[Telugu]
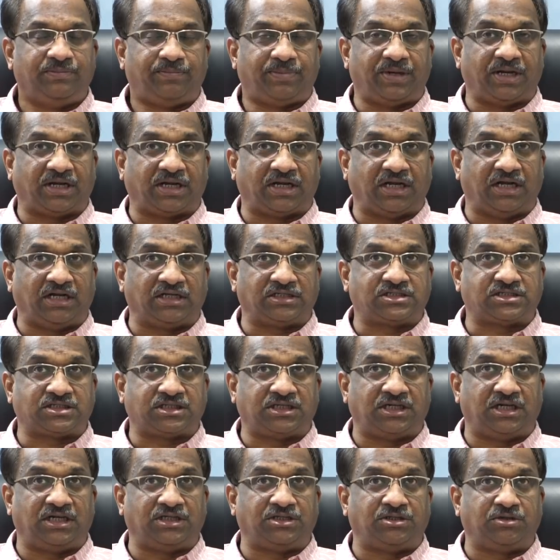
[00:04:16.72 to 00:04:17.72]
ప్రకాష్
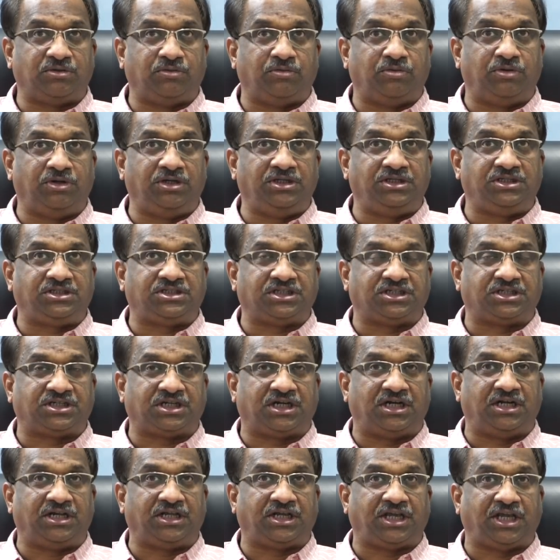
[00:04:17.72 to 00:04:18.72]
రాజును
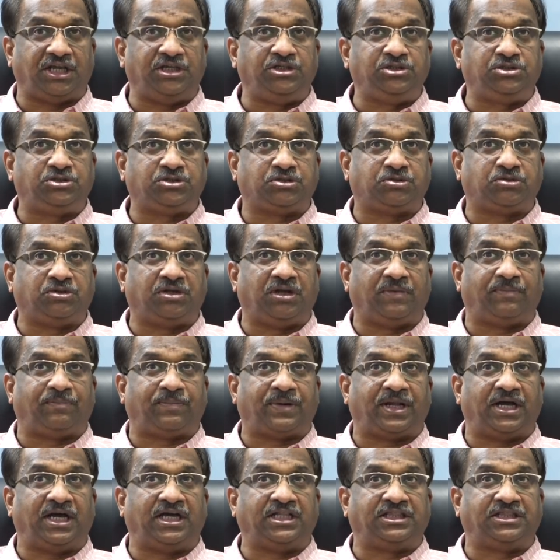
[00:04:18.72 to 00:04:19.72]
ఓడించటానికి ఎంచుకున్న
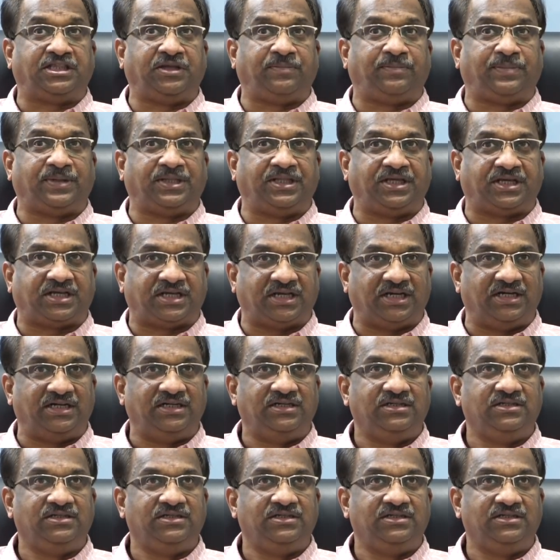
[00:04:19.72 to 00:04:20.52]
ప్రాతిపదిక